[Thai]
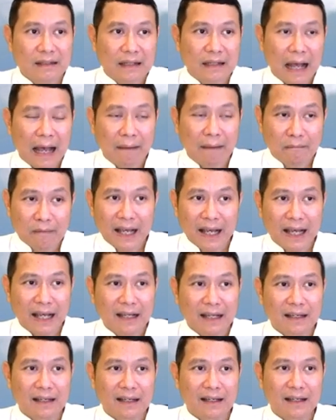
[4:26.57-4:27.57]
ถามว่า
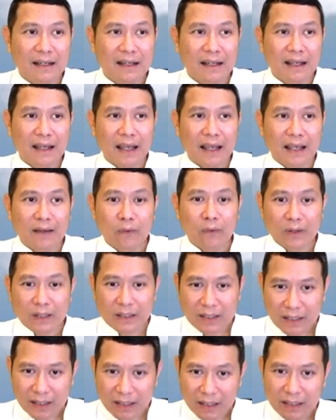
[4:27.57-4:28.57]
ไอ้คน
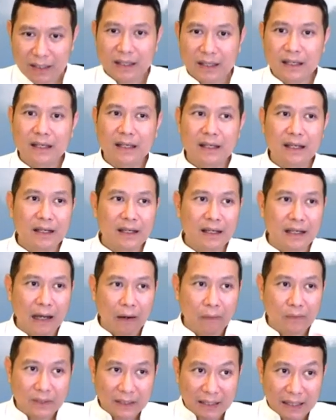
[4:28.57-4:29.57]
ที่
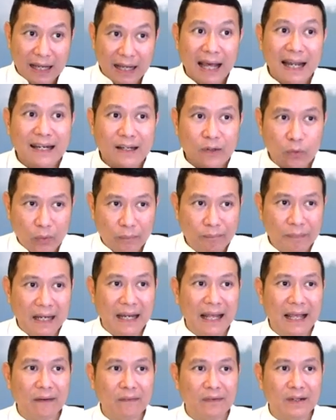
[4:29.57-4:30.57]
เขาถึงขั้นหลุดไป
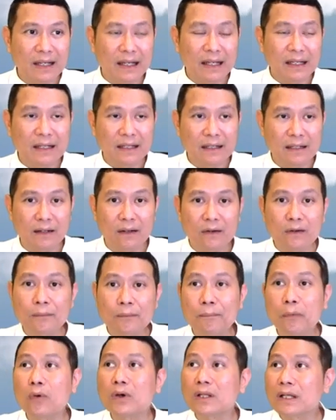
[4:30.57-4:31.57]
แล้วเนี่ย แล้วก็
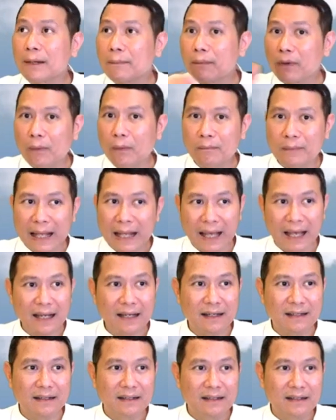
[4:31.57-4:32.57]
พูดกับลมแรง
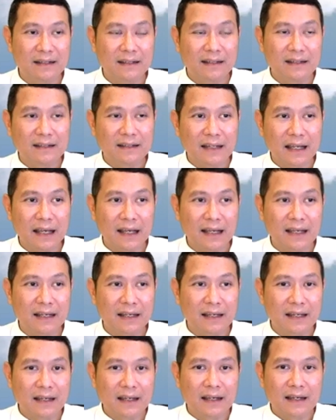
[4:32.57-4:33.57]
นะ
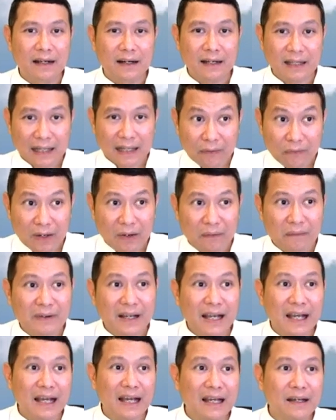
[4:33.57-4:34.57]
เรากับ
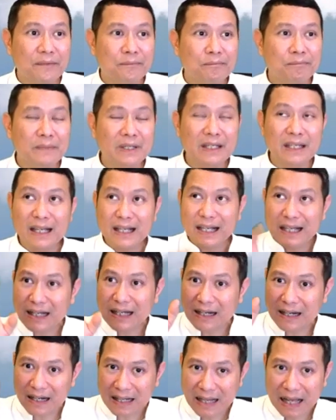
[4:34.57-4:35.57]
ว่ามี
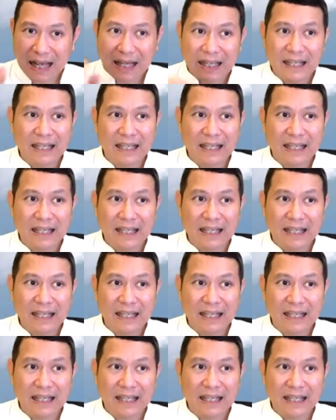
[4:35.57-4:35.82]
ใคร